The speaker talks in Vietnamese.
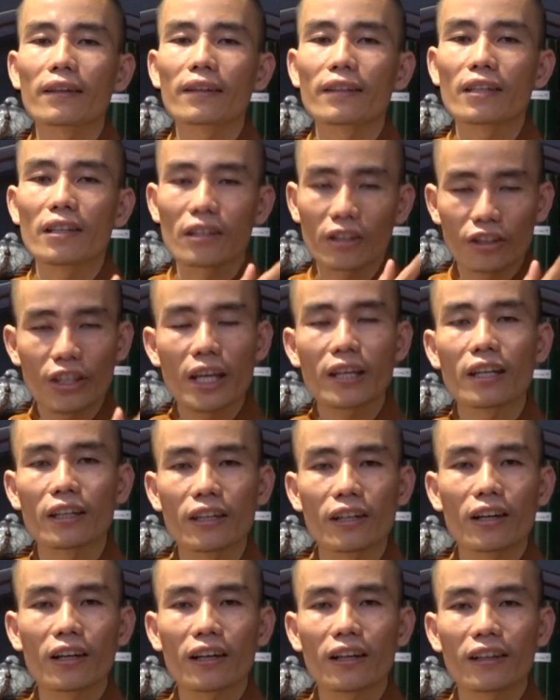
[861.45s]
Nhờ có gia
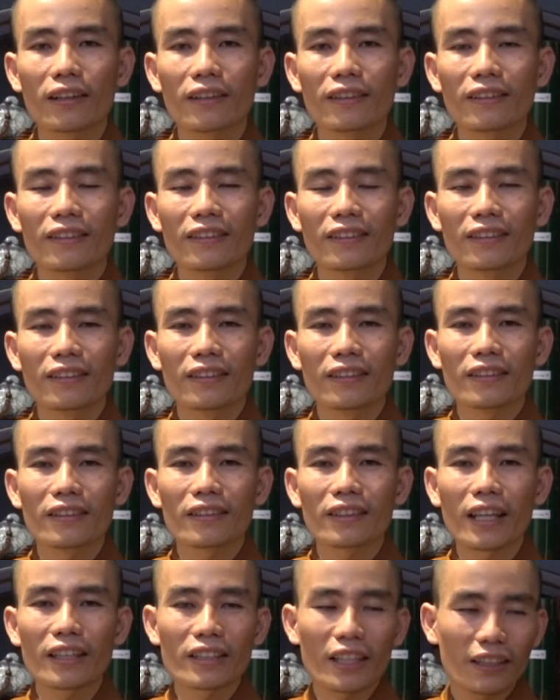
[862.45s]
đình đó,
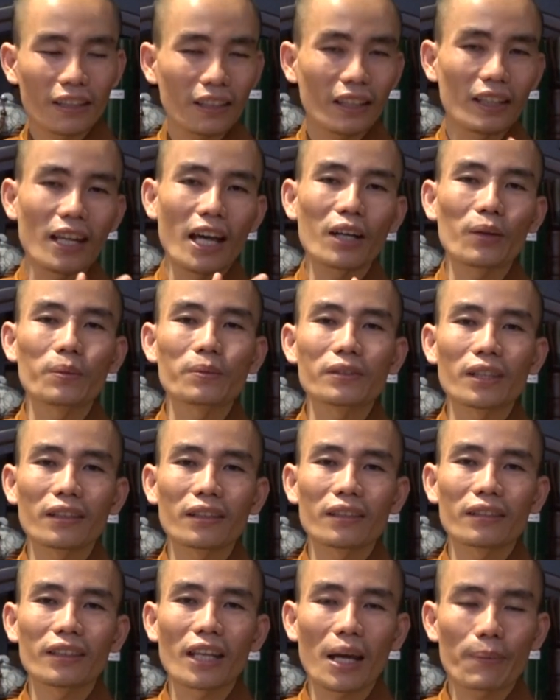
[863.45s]
cây xanh thì lá cũng xanh,
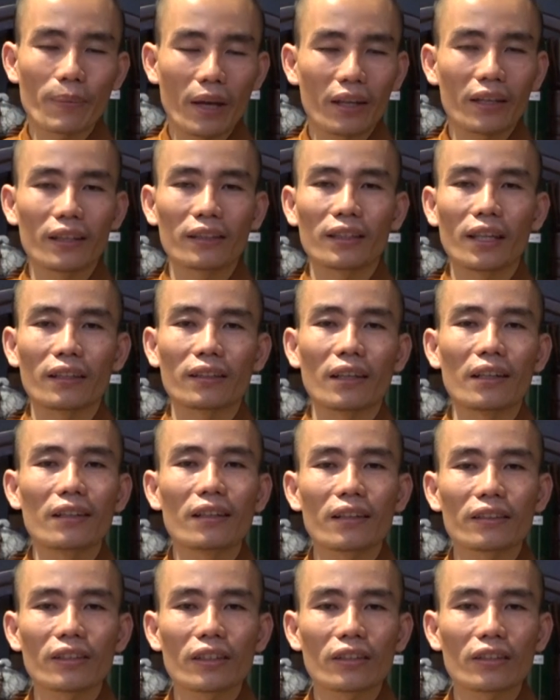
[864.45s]
cha mẹ hiền lành để
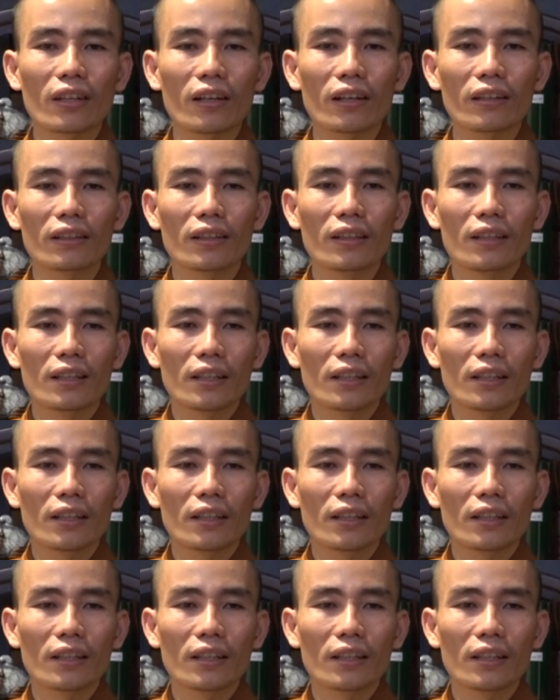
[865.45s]
đức cho con.